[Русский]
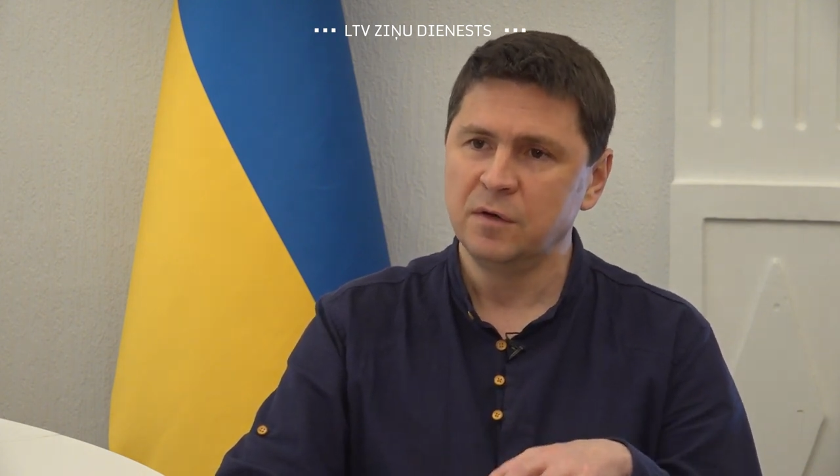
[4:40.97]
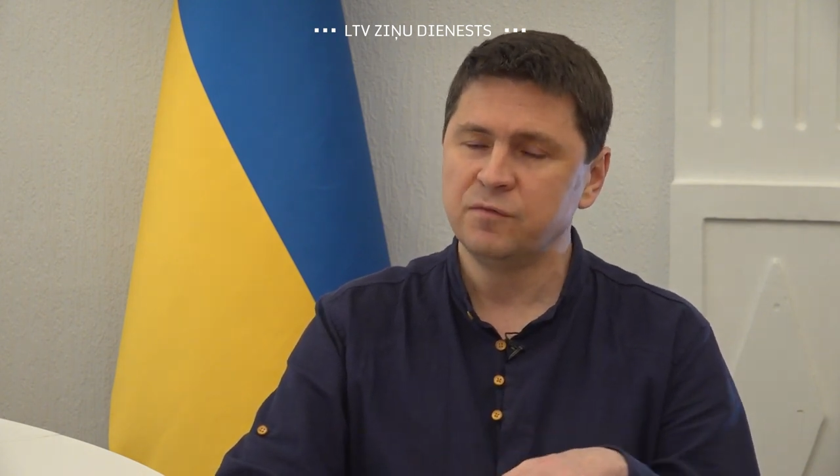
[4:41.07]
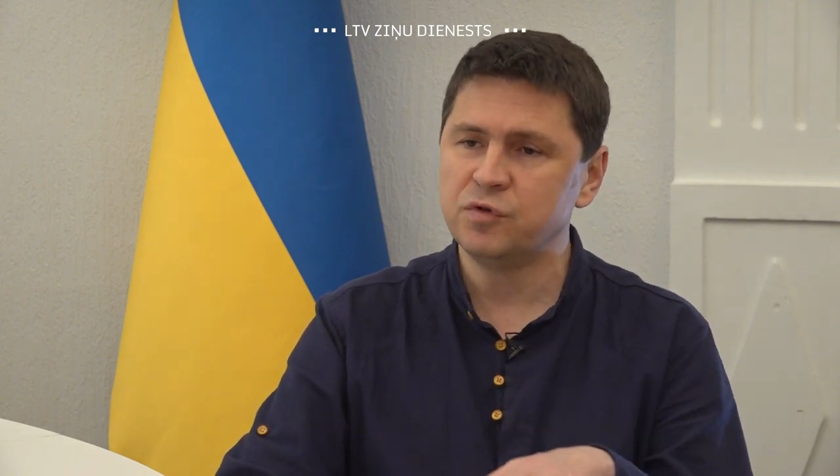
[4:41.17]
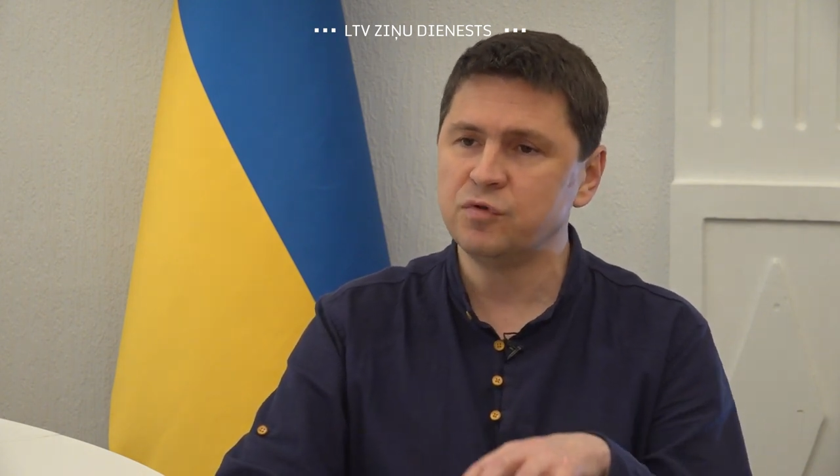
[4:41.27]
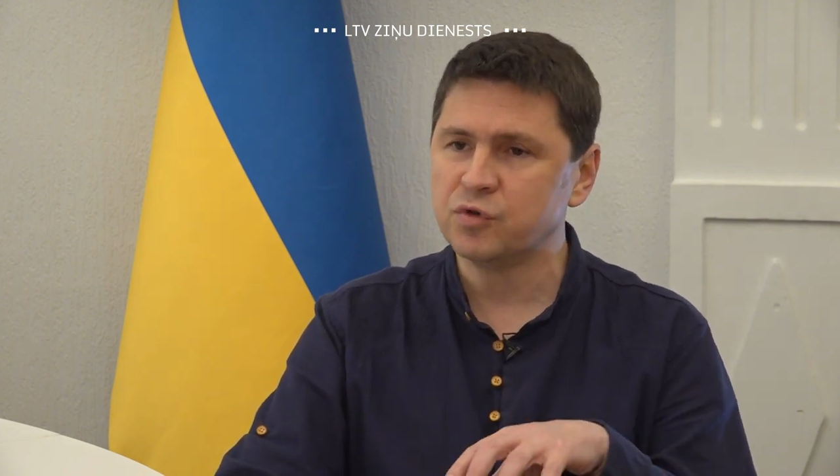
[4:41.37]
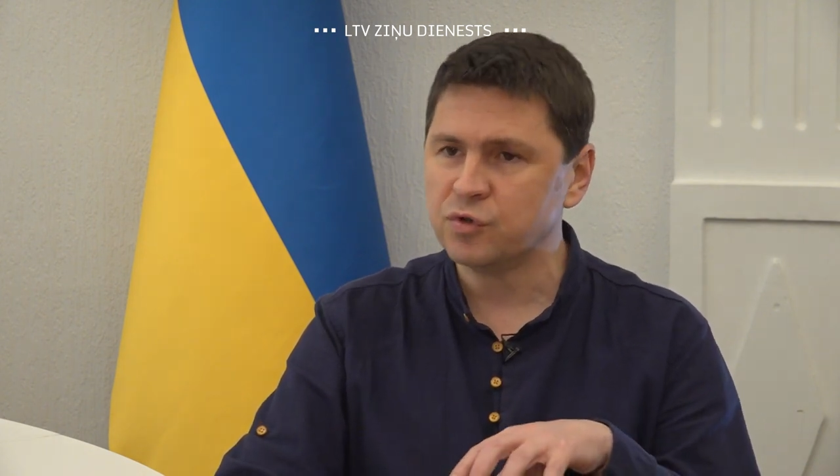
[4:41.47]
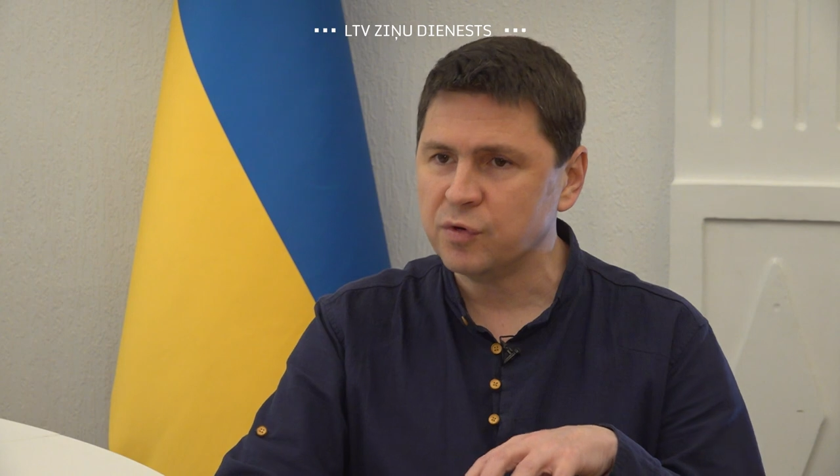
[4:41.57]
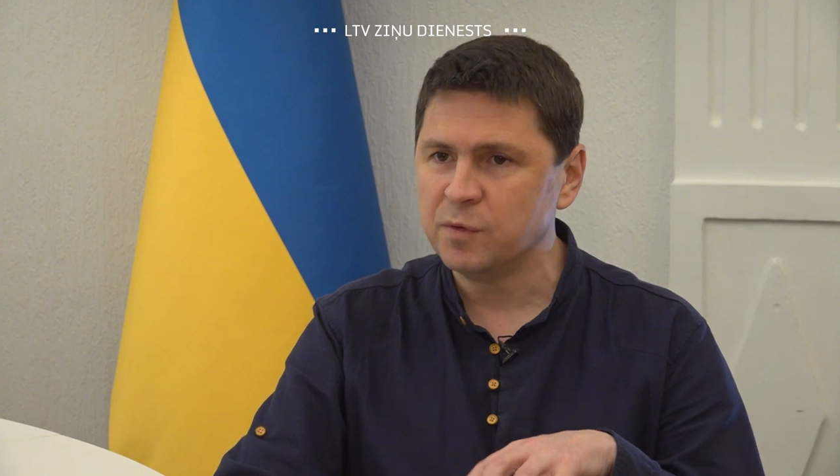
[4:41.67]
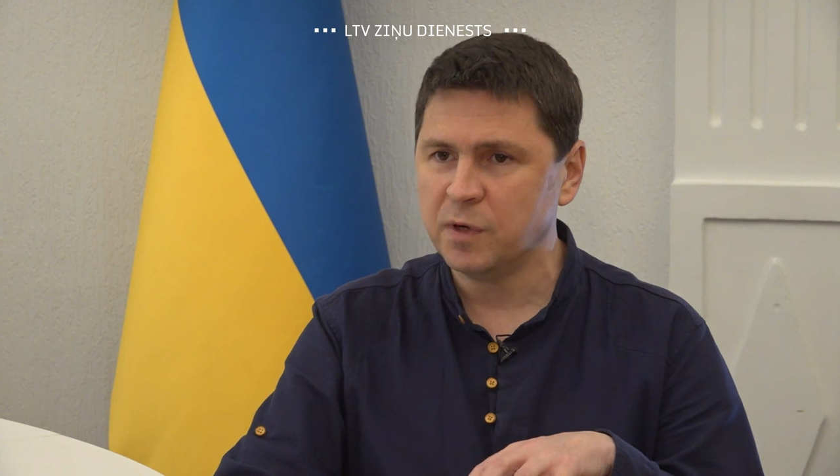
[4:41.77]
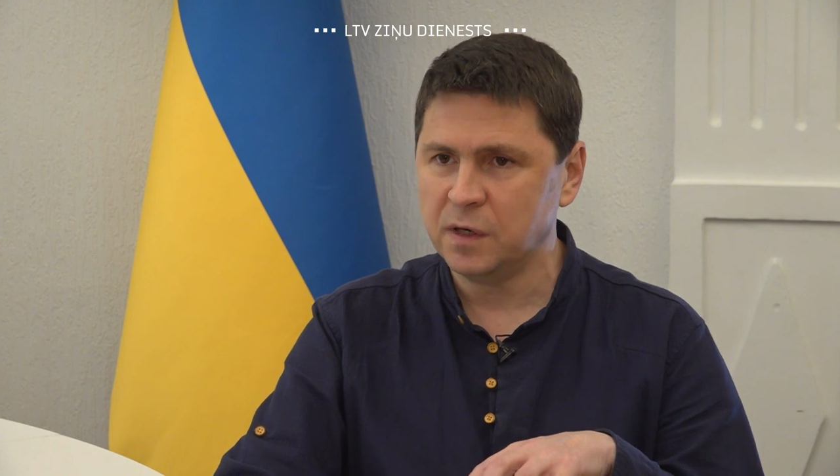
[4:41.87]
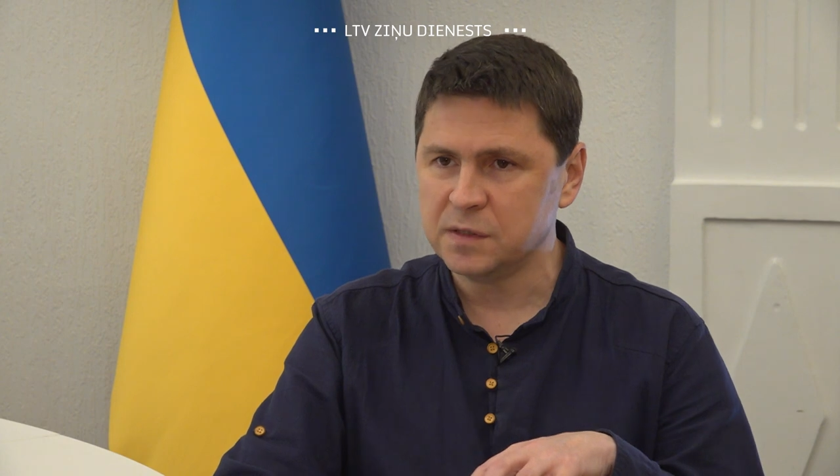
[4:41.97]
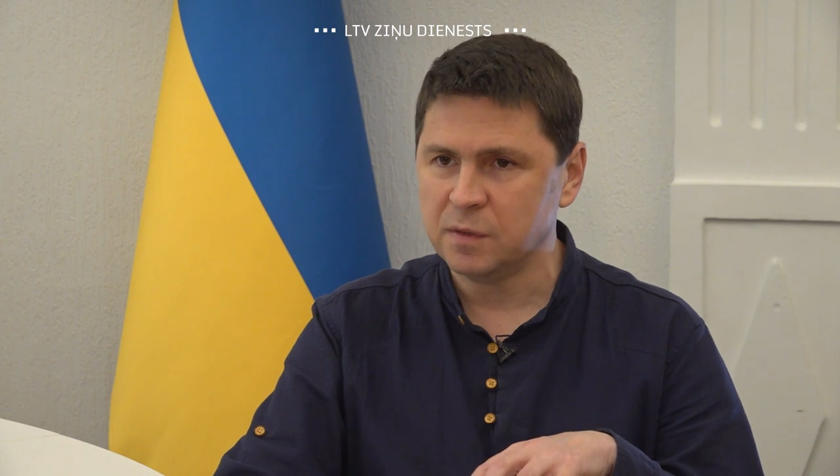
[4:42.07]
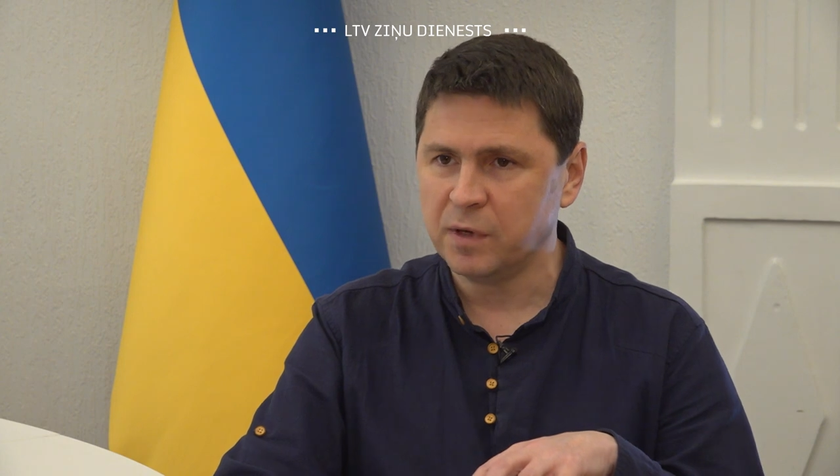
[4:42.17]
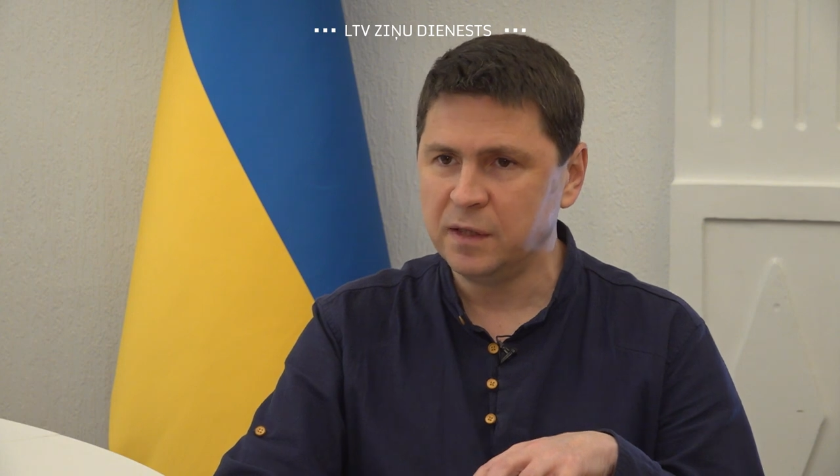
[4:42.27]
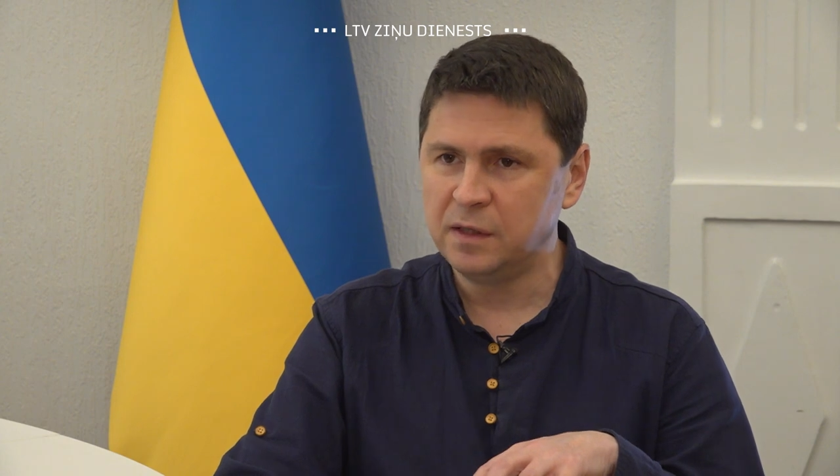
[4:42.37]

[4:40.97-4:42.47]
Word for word: Все, что они могли собрать